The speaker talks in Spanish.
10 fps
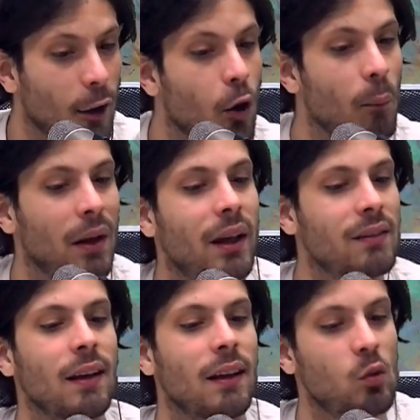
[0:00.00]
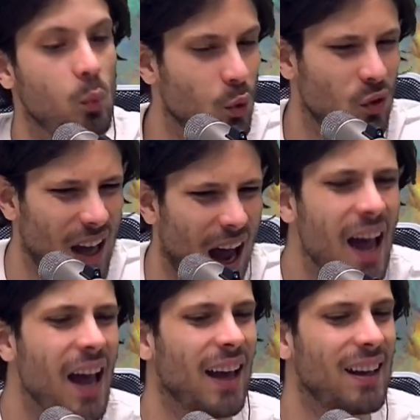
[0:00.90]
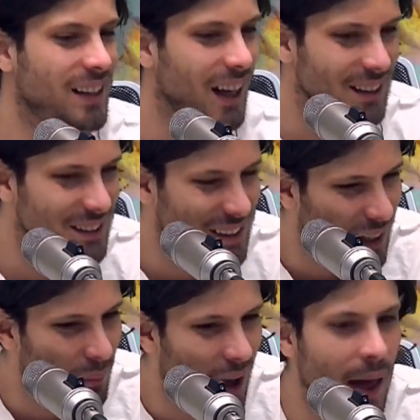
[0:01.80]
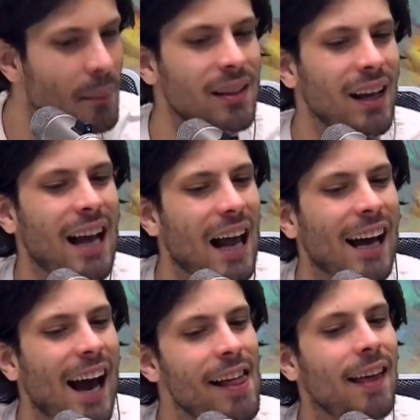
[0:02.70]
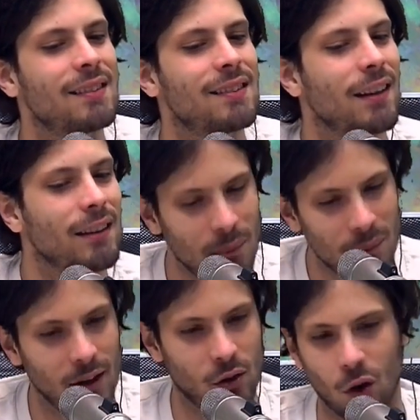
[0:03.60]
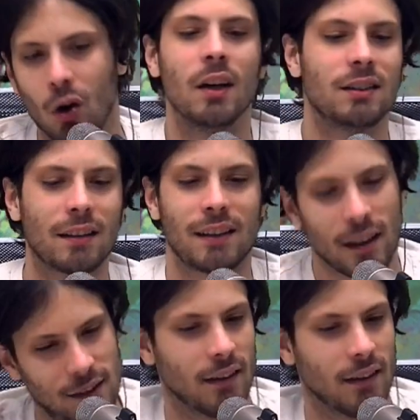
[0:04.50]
la rompen y hacen que su música esté extremadamente cargada de sentimiento. Ya sea